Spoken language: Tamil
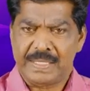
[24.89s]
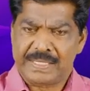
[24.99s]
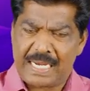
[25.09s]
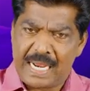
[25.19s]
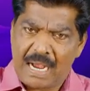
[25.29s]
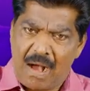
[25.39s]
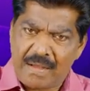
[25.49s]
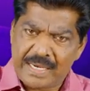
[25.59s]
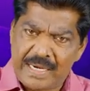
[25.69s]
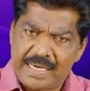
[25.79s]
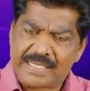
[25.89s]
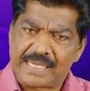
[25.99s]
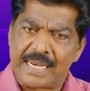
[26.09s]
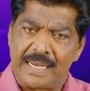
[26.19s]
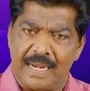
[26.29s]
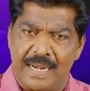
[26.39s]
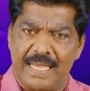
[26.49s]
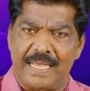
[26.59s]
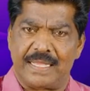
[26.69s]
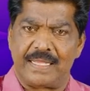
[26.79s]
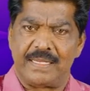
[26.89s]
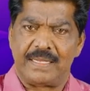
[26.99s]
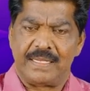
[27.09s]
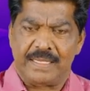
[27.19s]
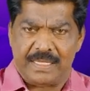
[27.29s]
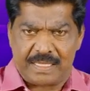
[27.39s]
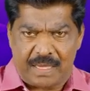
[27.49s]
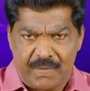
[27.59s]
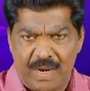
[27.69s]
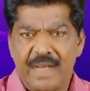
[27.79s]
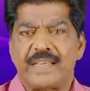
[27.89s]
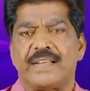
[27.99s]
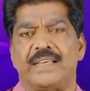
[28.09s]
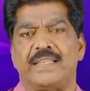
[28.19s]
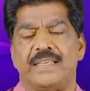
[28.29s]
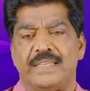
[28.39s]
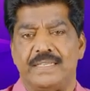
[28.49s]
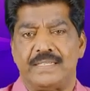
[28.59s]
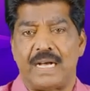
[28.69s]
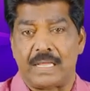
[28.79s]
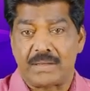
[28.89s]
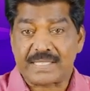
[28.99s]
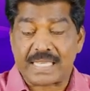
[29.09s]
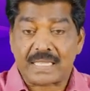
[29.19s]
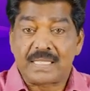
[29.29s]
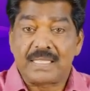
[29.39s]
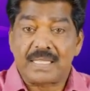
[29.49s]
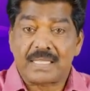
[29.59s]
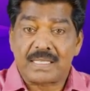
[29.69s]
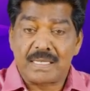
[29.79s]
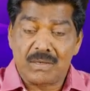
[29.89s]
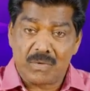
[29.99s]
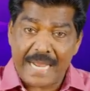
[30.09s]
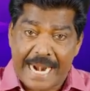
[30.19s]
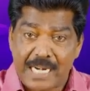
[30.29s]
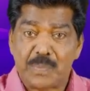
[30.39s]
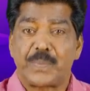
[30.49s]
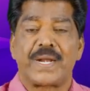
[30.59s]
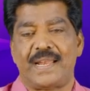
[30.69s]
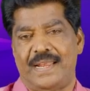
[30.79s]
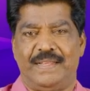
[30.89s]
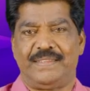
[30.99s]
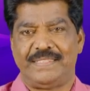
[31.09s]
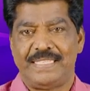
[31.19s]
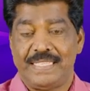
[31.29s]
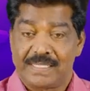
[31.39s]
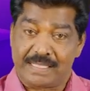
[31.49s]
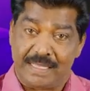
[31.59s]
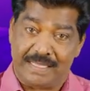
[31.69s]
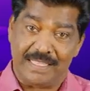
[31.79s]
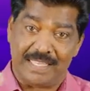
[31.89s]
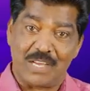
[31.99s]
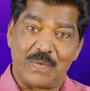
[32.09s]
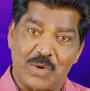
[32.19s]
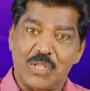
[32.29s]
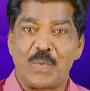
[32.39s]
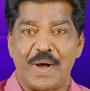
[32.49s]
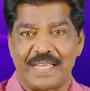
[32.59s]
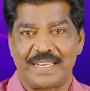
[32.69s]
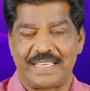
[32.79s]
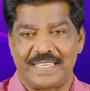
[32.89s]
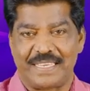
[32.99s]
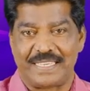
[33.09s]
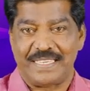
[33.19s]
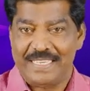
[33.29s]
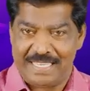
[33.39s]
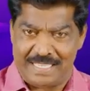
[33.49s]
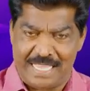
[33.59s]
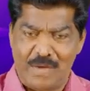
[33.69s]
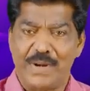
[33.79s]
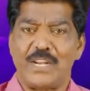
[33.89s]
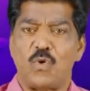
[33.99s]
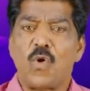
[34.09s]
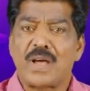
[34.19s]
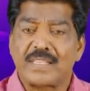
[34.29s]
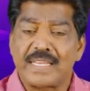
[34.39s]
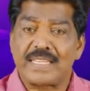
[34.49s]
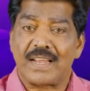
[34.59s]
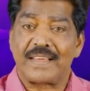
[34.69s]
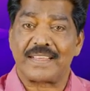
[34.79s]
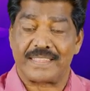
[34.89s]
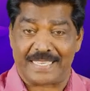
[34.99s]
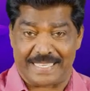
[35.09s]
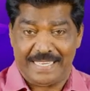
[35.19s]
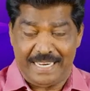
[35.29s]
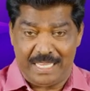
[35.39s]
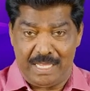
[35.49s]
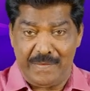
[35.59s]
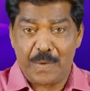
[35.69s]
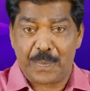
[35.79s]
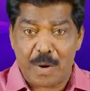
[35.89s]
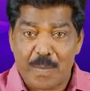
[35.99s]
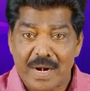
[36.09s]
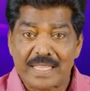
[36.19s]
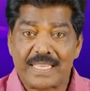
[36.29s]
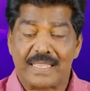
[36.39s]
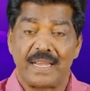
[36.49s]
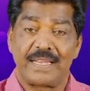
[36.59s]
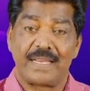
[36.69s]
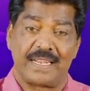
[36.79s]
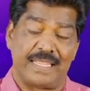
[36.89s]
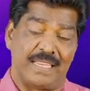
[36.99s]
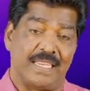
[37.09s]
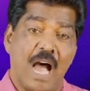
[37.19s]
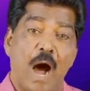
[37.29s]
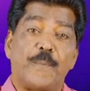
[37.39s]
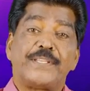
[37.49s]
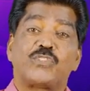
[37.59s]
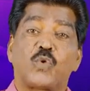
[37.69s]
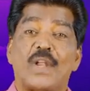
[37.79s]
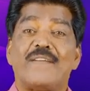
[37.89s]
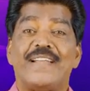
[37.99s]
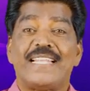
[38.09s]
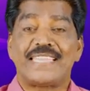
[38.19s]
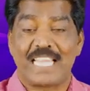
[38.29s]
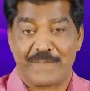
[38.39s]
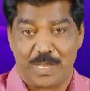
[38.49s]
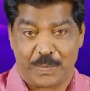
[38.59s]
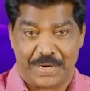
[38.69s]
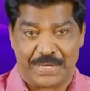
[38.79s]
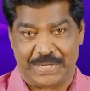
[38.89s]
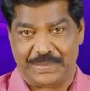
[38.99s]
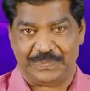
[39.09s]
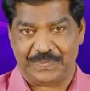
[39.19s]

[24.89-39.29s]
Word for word: சில காரியங்கள் சரியில்லை இது தவறாக இருக்குது அதாவது சத்தியத்தினுடைய அடிப்படையில் சத்தியத்திற்கு விரோதமாக இருக்குது இது தேவனுடைய நோக்கத்திற்கு எதிராக இருக்குது இது தேவனுடைய பிரமாணத்துக்கு எதிராக இருக்கிறது அப்படி சொல்ல வேண்டிய தேவை ஏற்படுகிறது